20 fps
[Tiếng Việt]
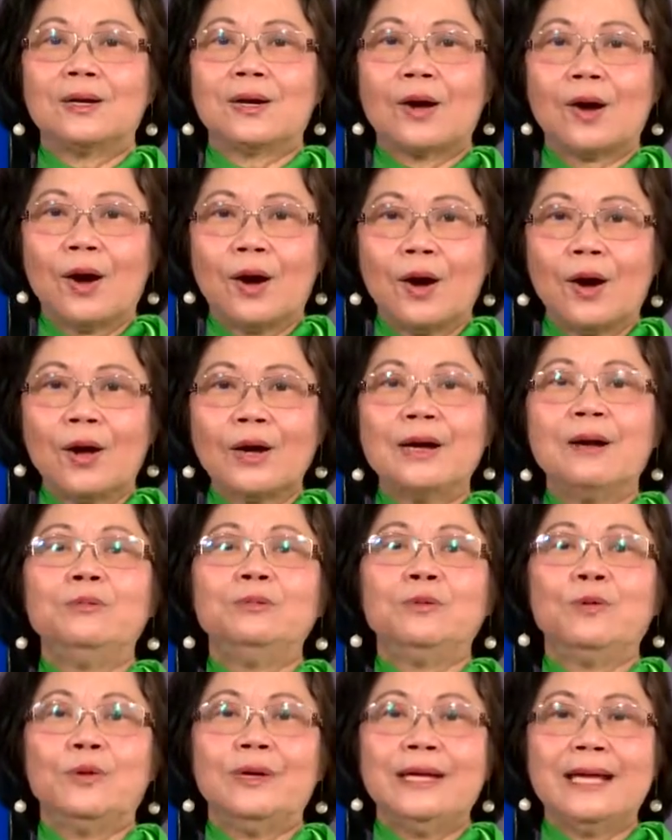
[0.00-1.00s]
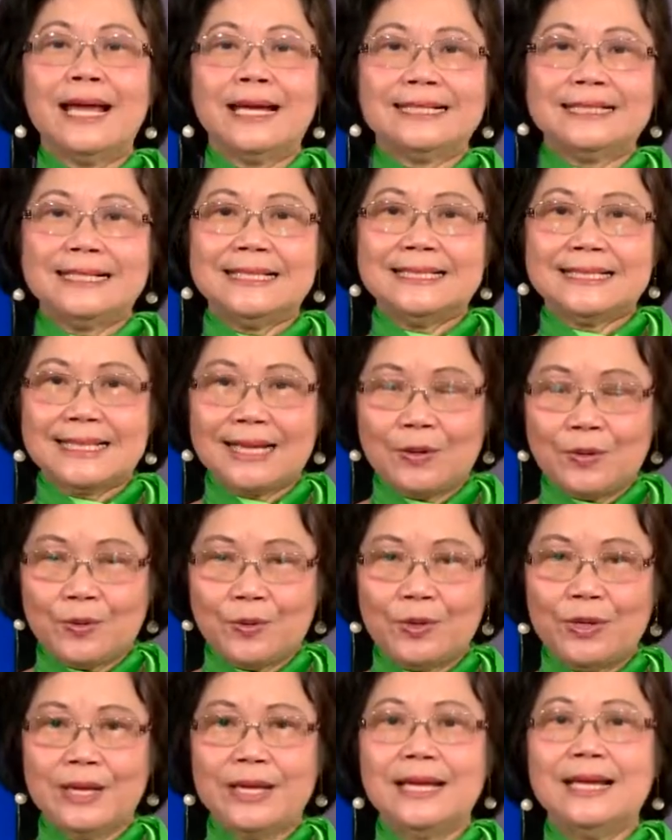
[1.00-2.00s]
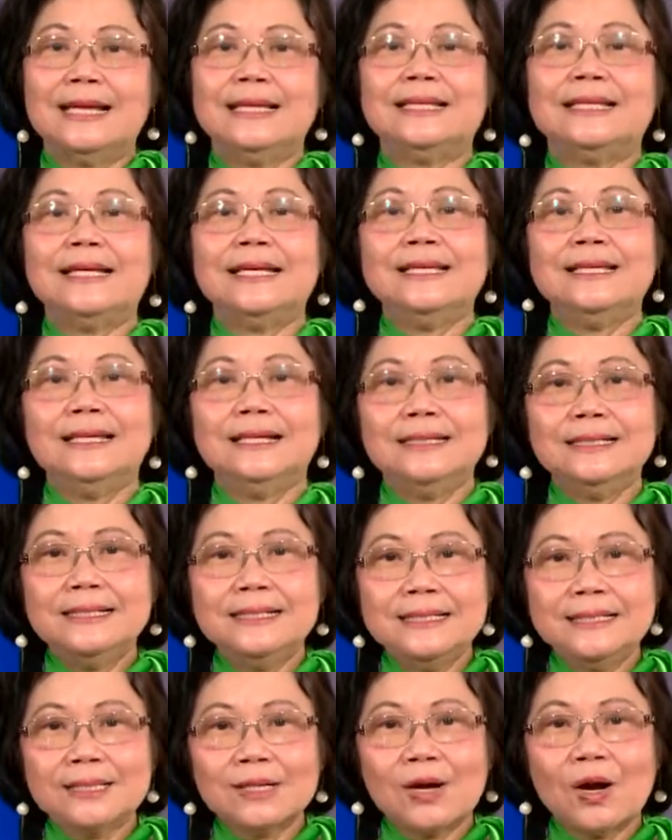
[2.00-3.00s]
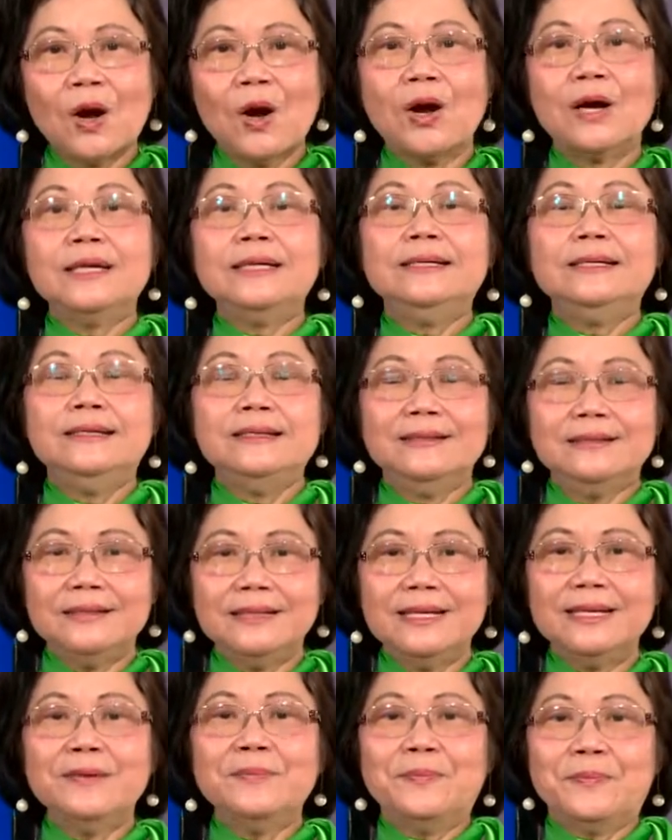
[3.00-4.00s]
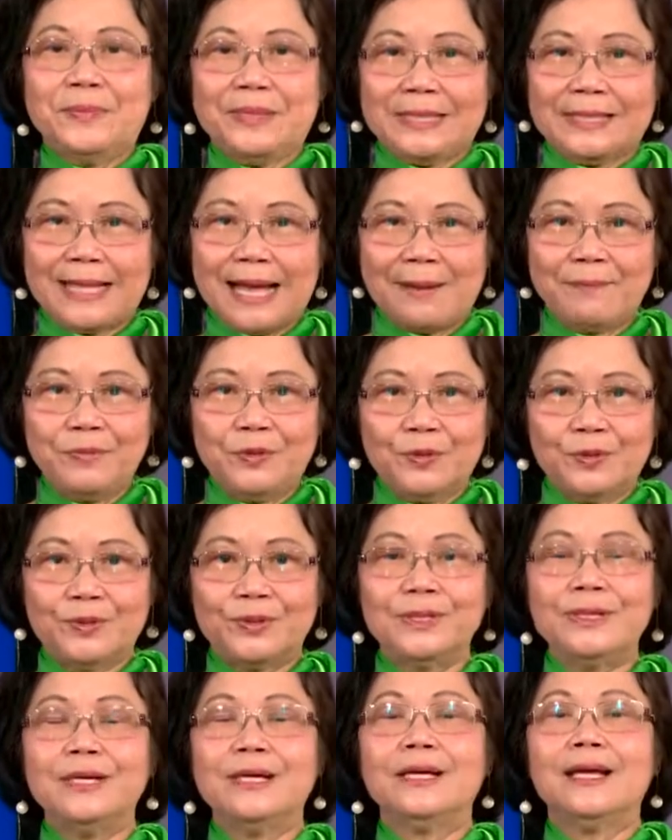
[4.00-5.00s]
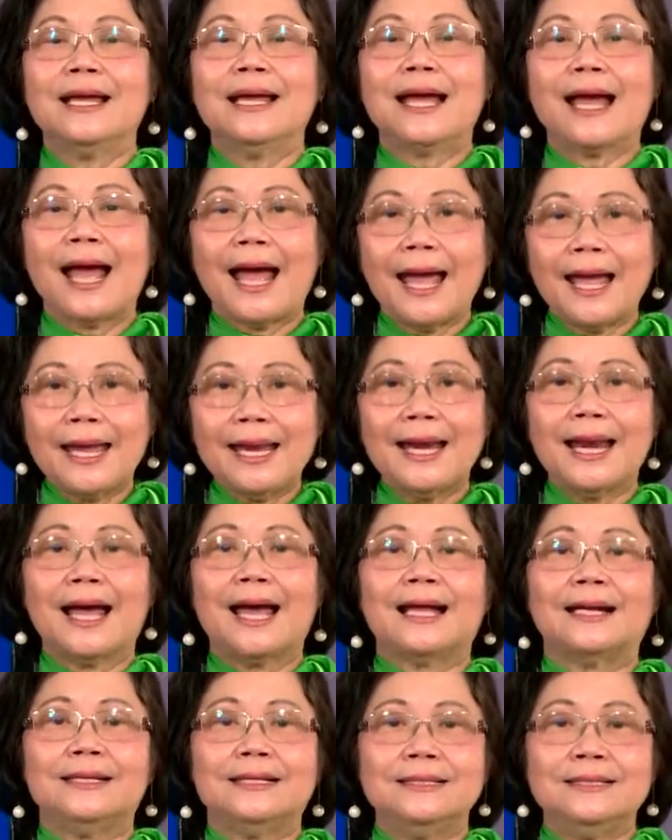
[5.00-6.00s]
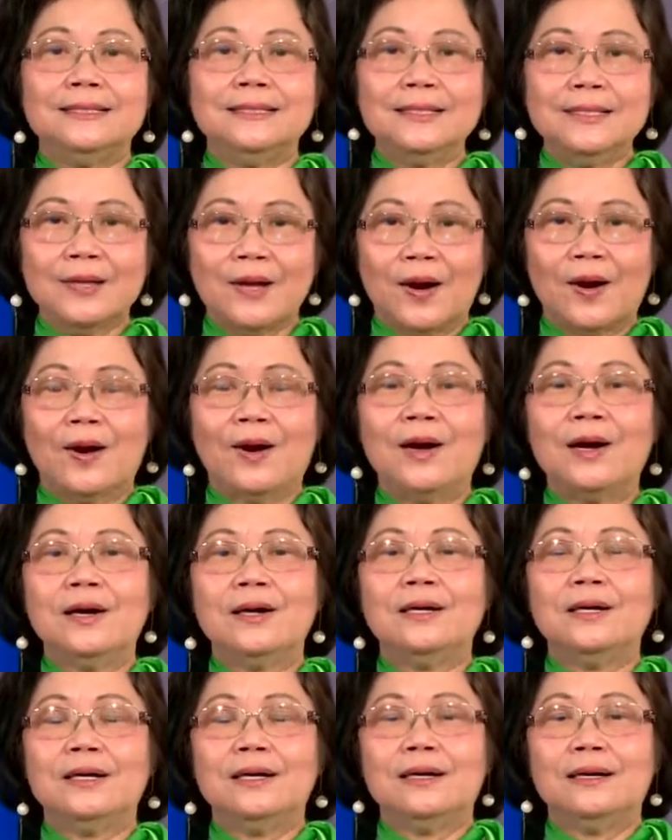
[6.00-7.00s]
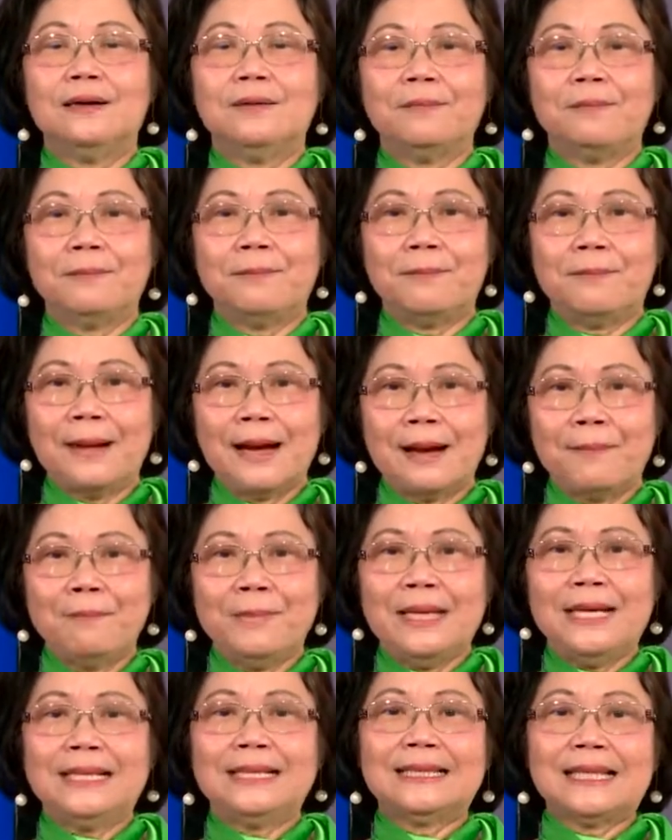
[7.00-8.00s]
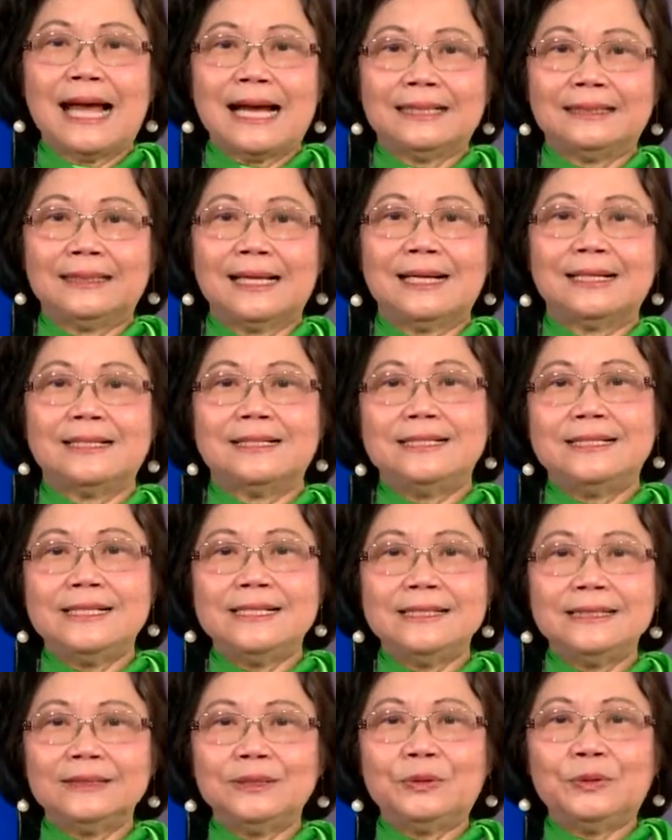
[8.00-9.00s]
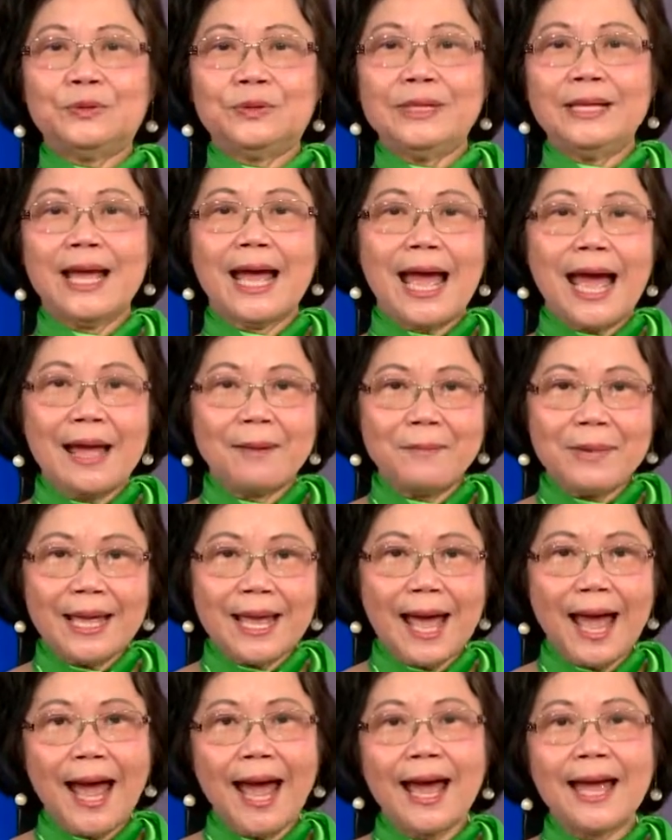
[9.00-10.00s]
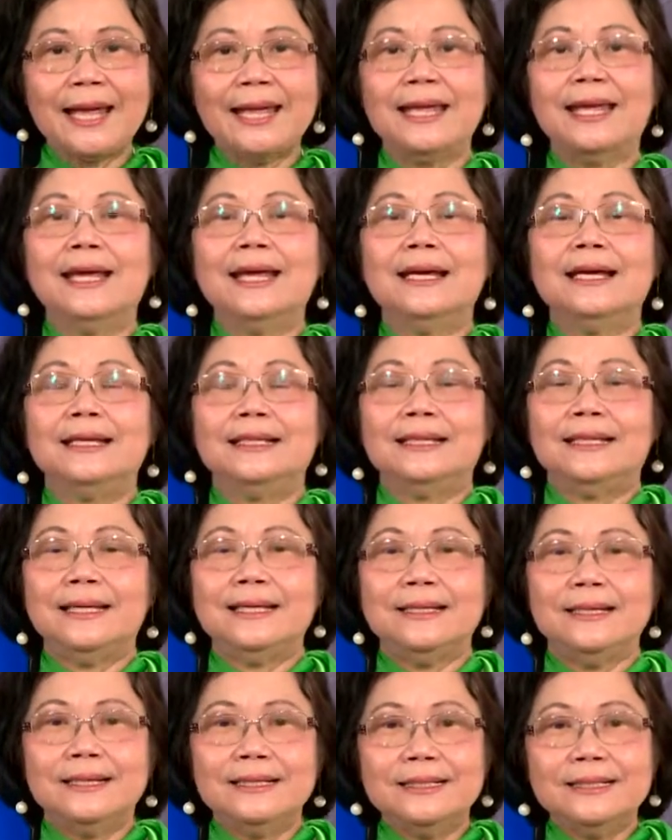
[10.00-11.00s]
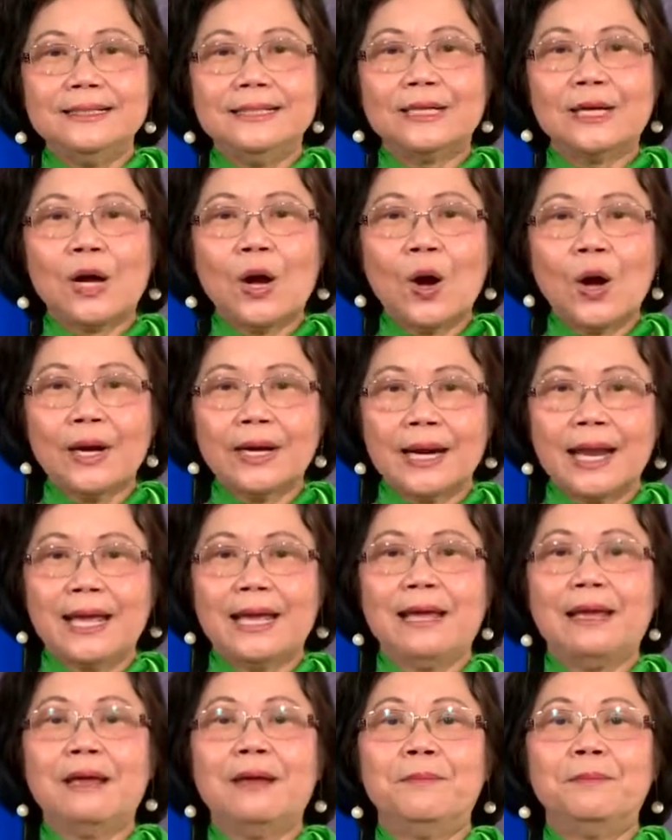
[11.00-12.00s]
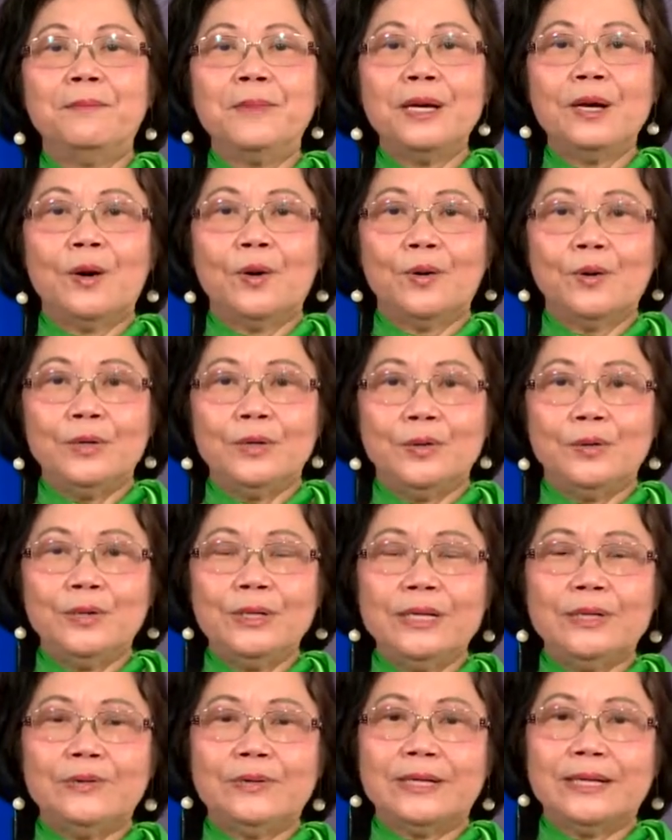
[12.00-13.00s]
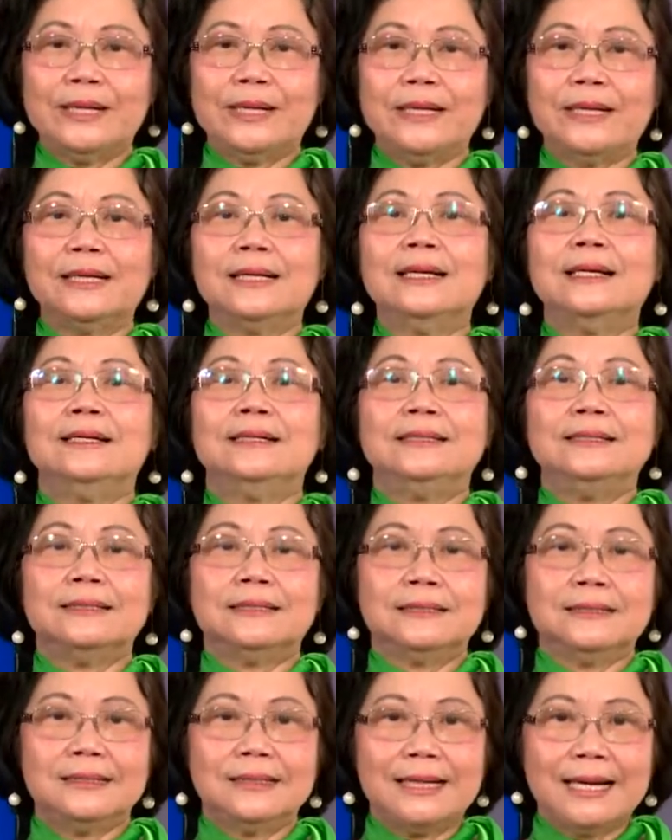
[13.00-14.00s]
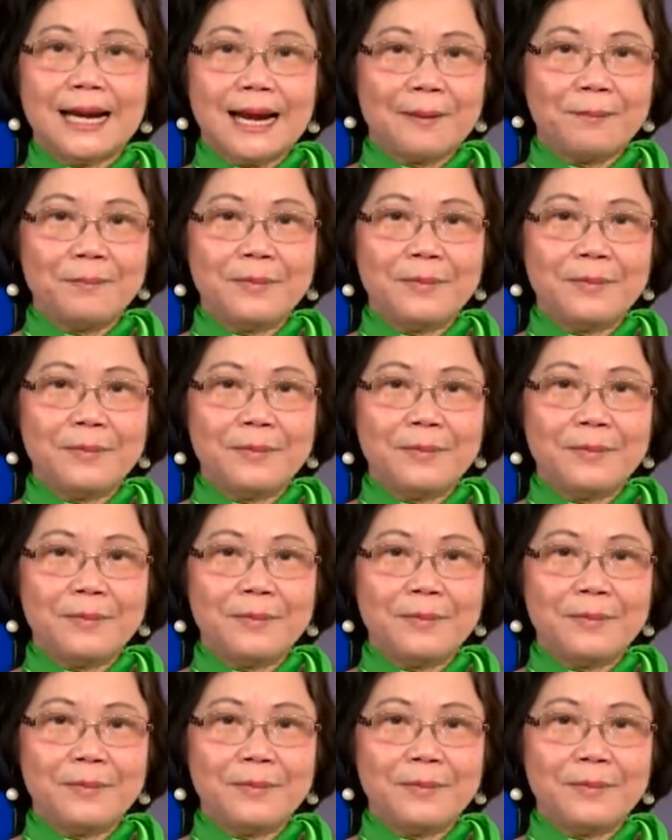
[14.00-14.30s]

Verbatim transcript: có đóng thuế an sinh xã hội thì những đứa con dưới 18 tuổi hay là đứa nhỏ mà bị tàn tật trước tuổi 22 thì những người con này mới hội đủ điều kiện được hưởng